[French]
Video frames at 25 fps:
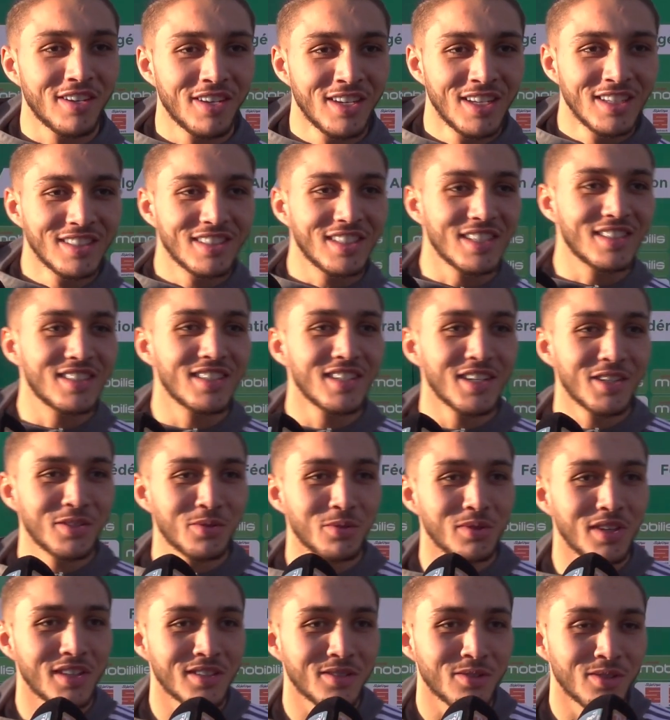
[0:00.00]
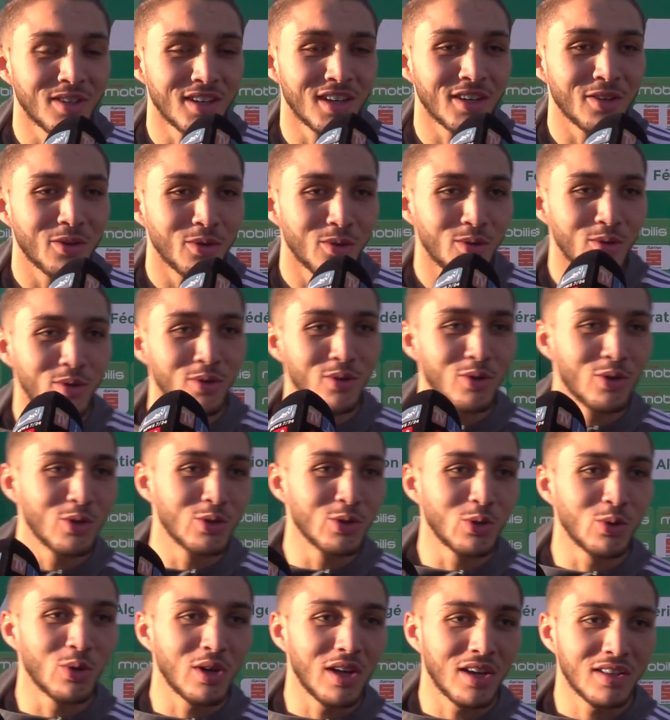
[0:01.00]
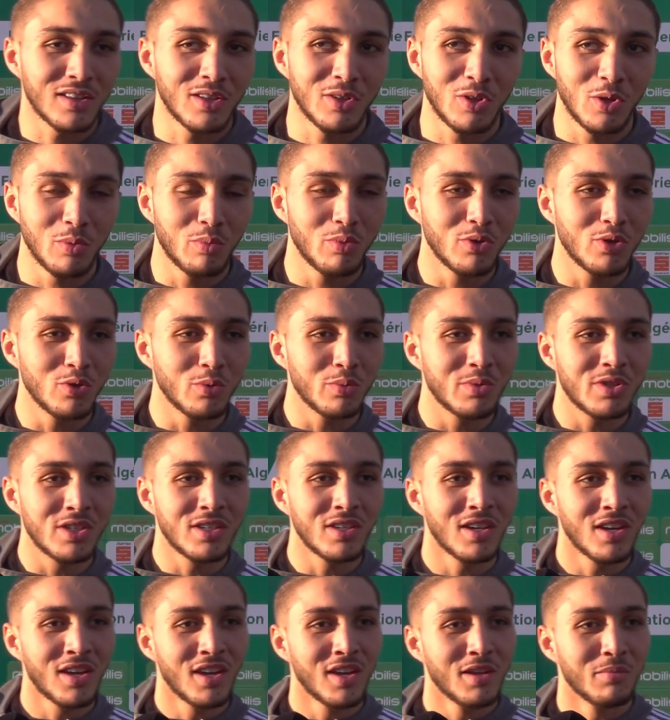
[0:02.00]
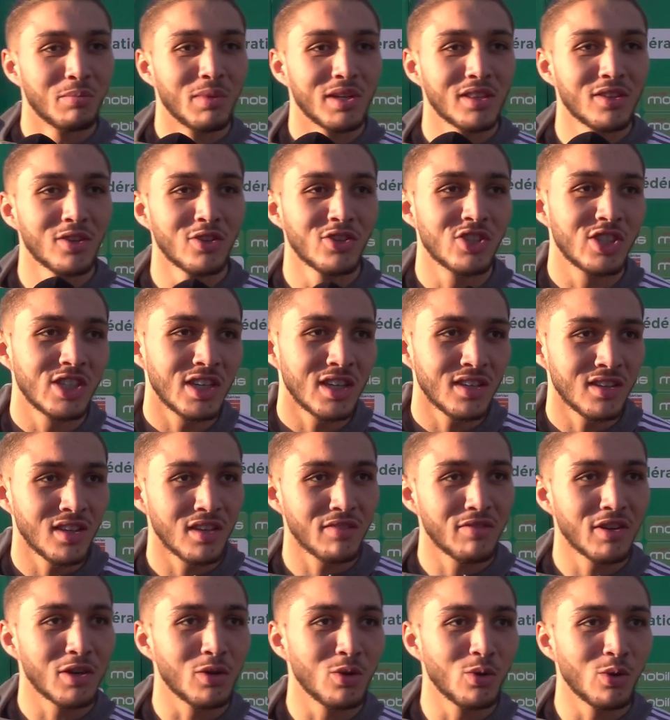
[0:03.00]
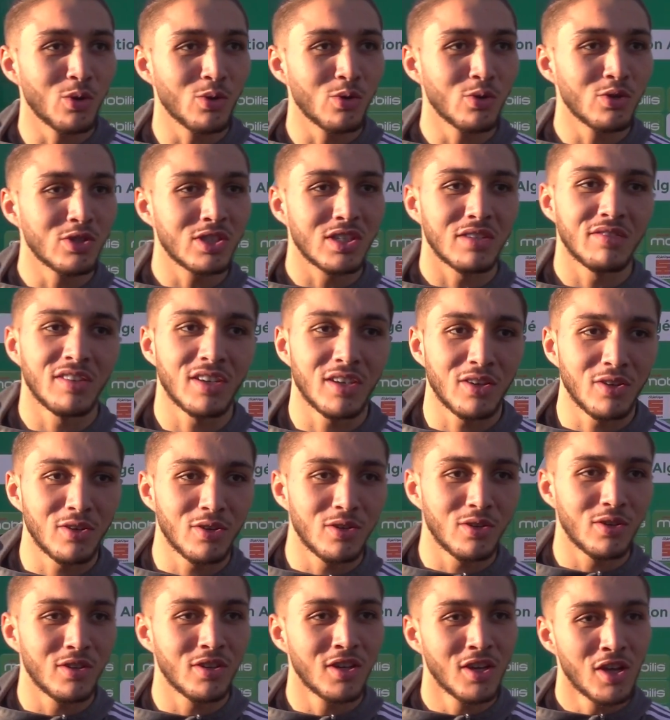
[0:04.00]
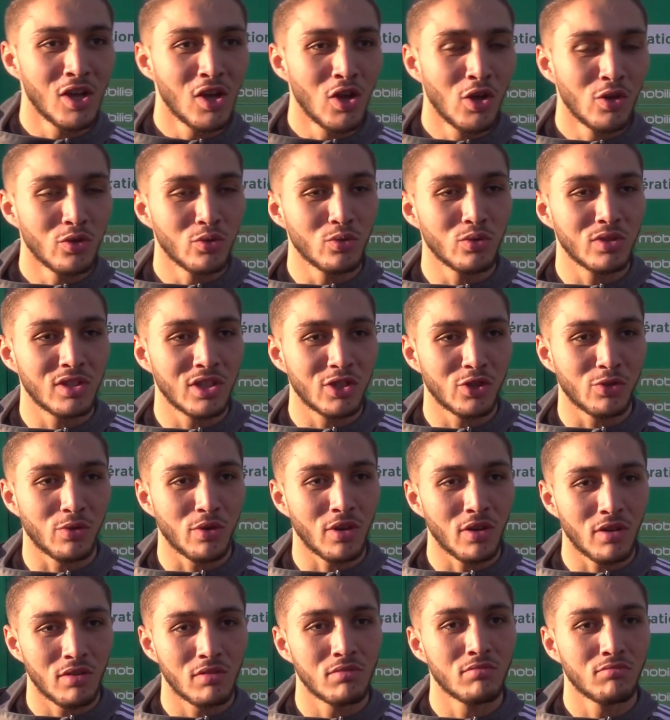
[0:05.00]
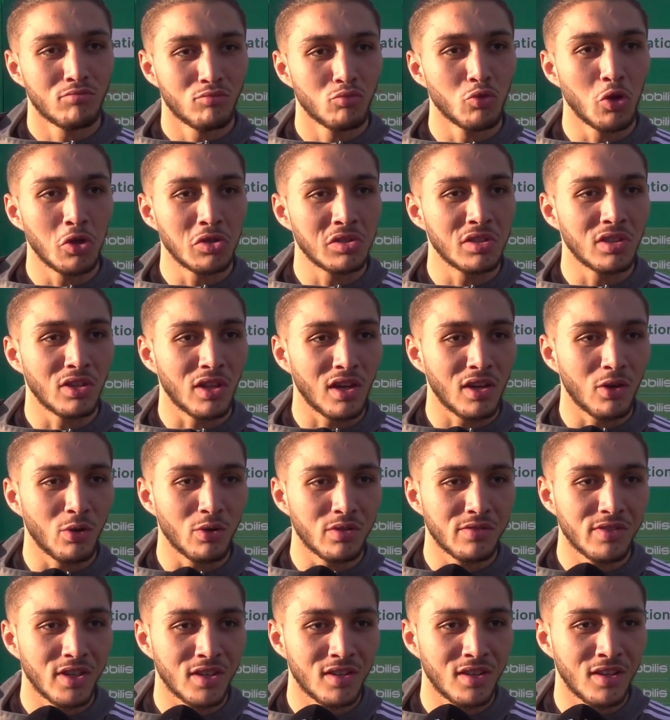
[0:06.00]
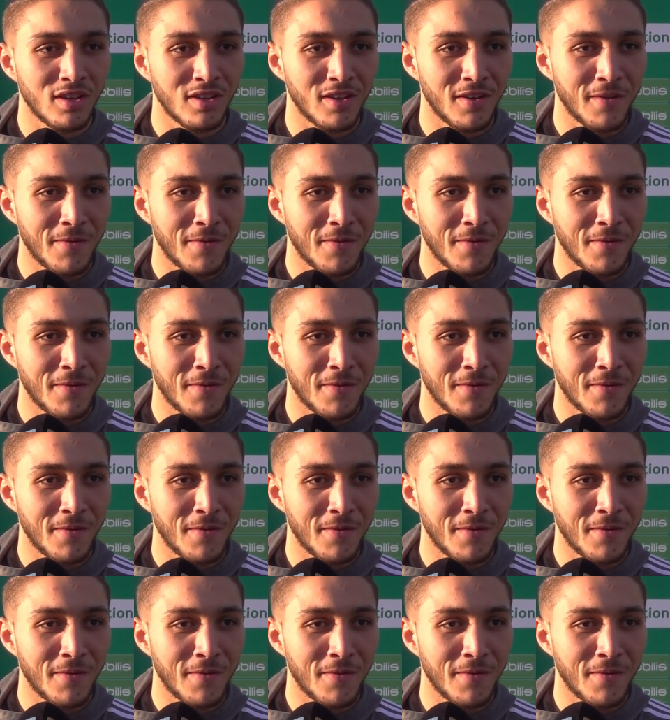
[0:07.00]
Cette sélection nationale que, je regardais depuis tout petit, maintenant être avec le coach, avec euh, tous ces joueurs, non, c'est une très grosse fierté.